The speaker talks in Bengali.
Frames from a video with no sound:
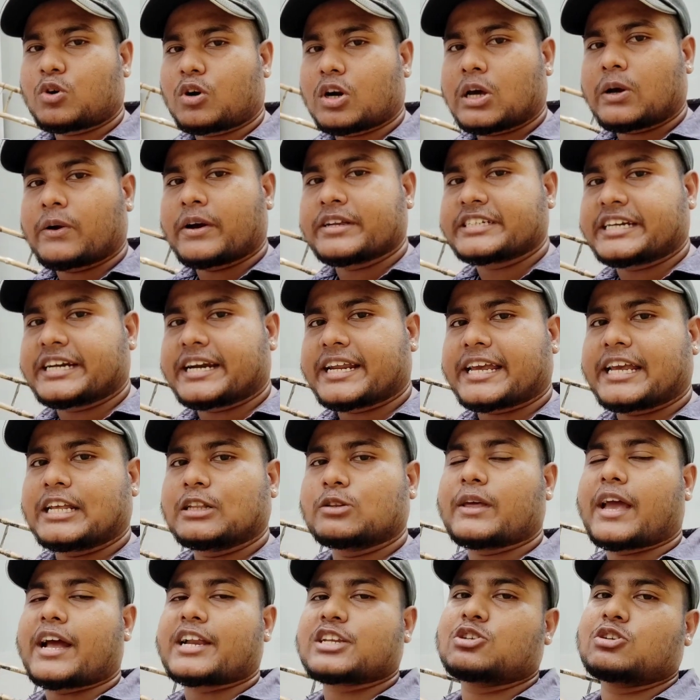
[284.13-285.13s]
করা হয়েছে এটা
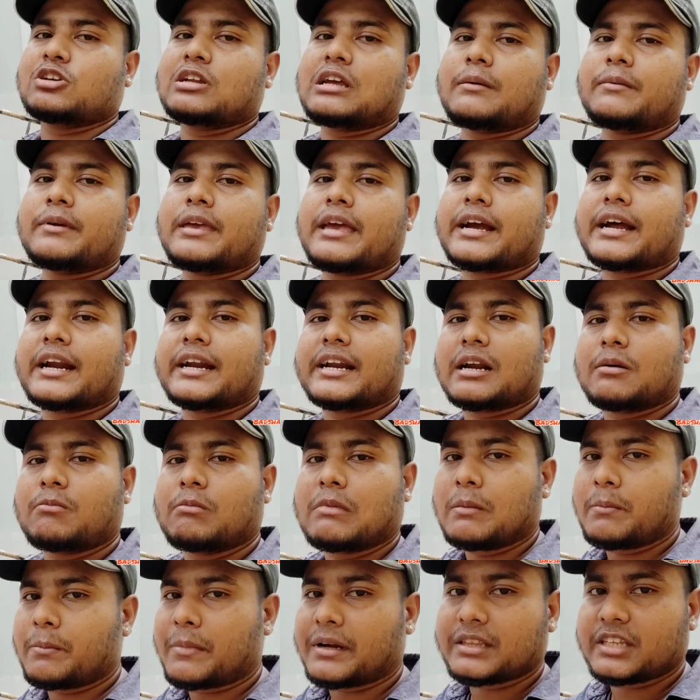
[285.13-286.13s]
কিন্তু অ্যাকচুয়ালি আমি এখানকার
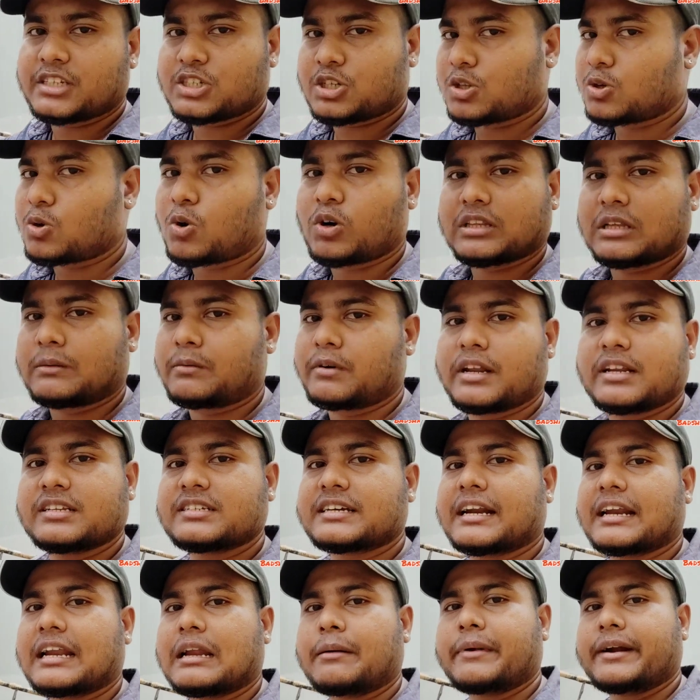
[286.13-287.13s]
মেম্বারদের সাথে কথা বলে
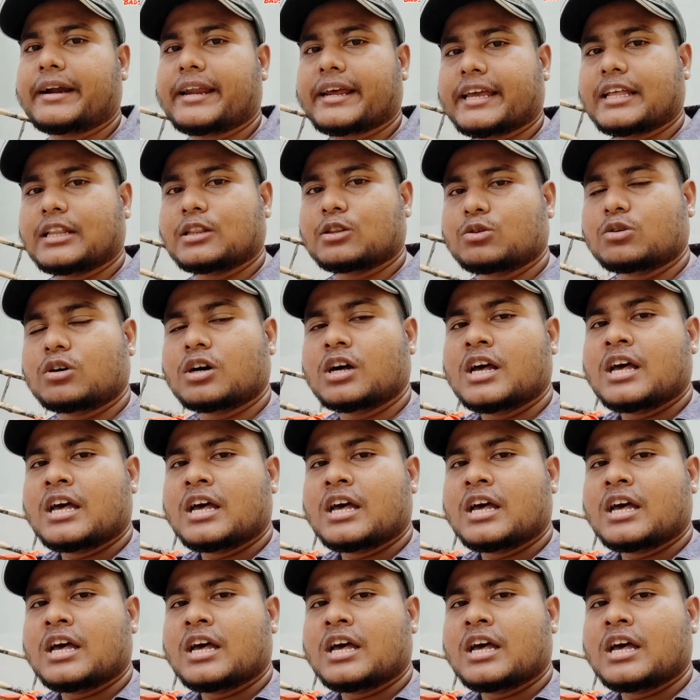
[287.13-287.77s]
জানলাম এটা কিন্তু